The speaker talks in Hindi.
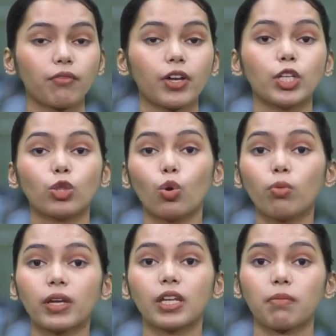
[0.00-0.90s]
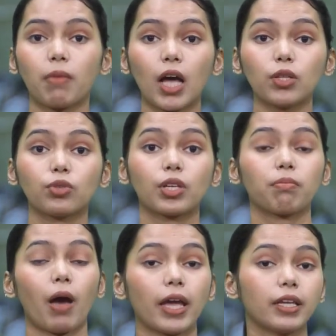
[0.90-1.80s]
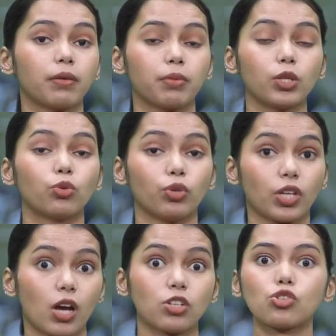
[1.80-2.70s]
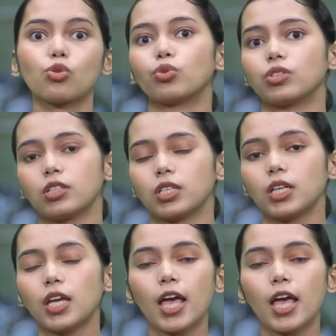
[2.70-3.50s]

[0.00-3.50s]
वहीं दो महीने बाद उनके भाई ने भी दुनिया छोड़ दी थी